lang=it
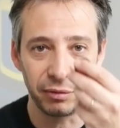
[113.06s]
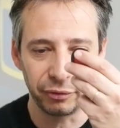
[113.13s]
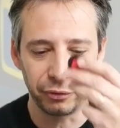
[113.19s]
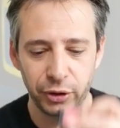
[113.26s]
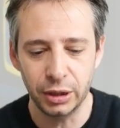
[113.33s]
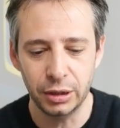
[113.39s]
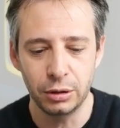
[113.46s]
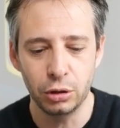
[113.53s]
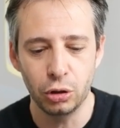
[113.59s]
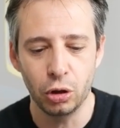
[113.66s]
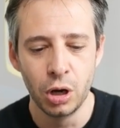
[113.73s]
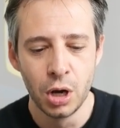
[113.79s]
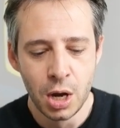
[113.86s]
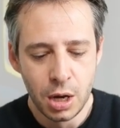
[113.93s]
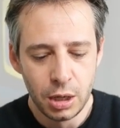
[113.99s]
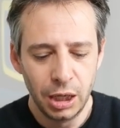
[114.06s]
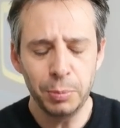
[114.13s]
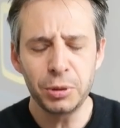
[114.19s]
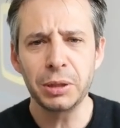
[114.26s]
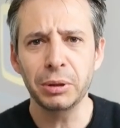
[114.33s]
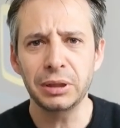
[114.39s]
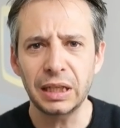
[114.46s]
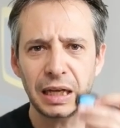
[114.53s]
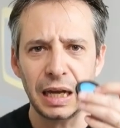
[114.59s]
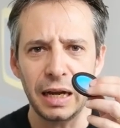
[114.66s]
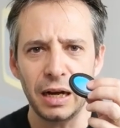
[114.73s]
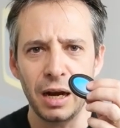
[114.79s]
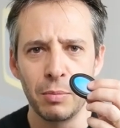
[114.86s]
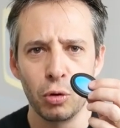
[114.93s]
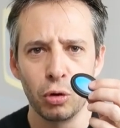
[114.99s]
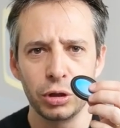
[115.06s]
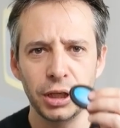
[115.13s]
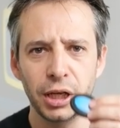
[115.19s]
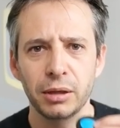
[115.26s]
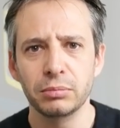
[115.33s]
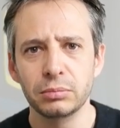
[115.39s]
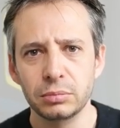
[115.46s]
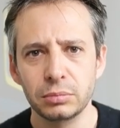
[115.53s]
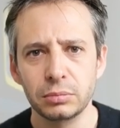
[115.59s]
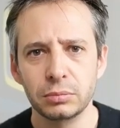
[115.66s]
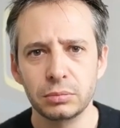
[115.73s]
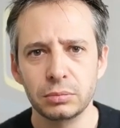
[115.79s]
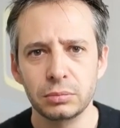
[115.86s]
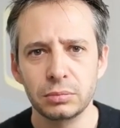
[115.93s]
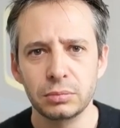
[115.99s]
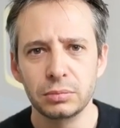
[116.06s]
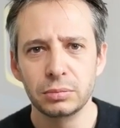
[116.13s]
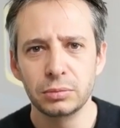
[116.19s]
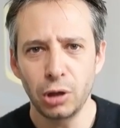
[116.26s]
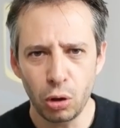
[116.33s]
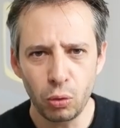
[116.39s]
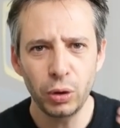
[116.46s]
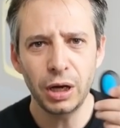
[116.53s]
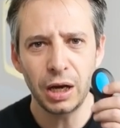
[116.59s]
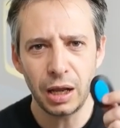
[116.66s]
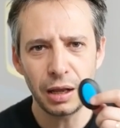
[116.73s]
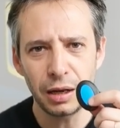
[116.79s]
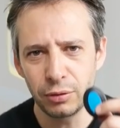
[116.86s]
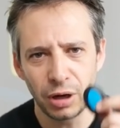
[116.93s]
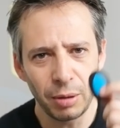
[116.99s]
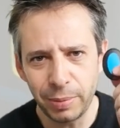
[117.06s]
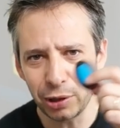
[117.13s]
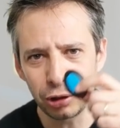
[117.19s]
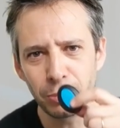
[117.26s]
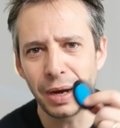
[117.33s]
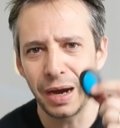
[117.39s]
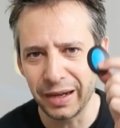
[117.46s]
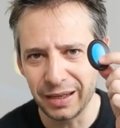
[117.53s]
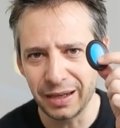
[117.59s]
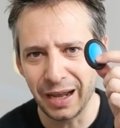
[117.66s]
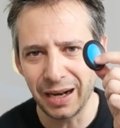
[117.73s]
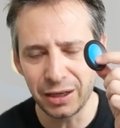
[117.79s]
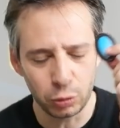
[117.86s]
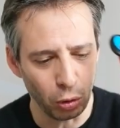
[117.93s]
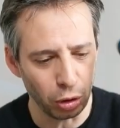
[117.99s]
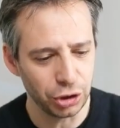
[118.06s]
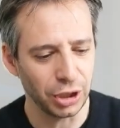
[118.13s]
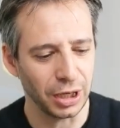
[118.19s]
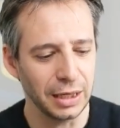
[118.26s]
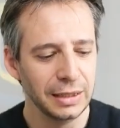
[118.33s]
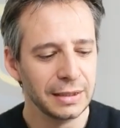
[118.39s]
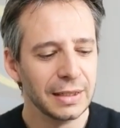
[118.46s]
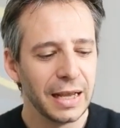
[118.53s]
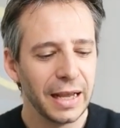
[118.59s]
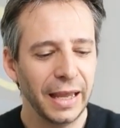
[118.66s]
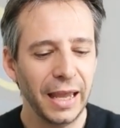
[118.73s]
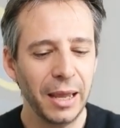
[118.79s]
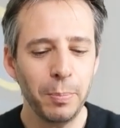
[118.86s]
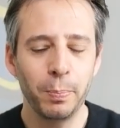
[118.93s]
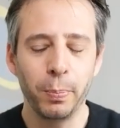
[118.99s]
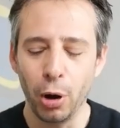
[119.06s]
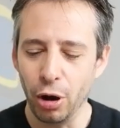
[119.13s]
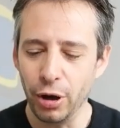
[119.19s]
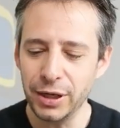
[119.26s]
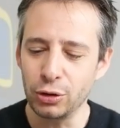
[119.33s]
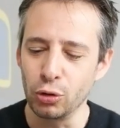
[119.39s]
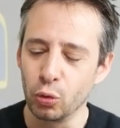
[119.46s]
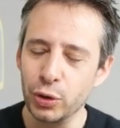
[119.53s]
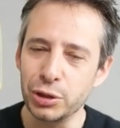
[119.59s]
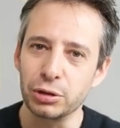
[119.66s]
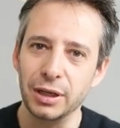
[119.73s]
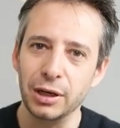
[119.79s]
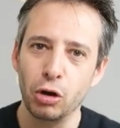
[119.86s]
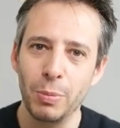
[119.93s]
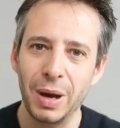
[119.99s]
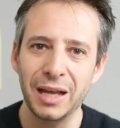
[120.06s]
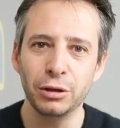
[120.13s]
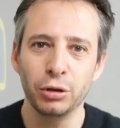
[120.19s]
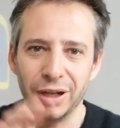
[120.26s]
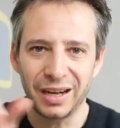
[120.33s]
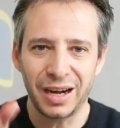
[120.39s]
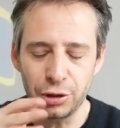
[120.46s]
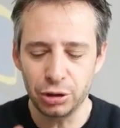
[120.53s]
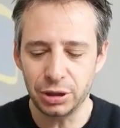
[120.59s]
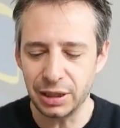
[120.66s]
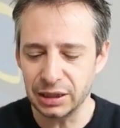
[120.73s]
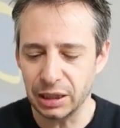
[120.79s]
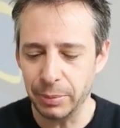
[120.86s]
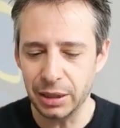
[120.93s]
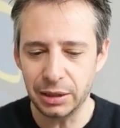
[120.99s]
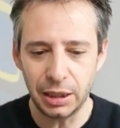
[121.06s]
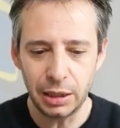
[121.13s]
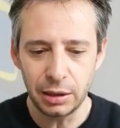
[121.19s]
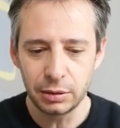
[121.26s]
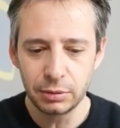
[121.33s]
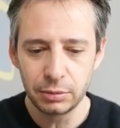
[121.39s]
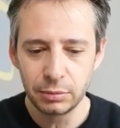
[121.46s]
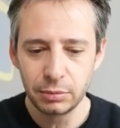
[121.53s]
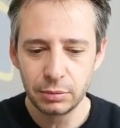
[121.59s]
al figlio, le possiamo attaccare alla moglie. No, quella non la perdo mai, alla suocera. E poi con questo telecomando nel raggio di 30 metri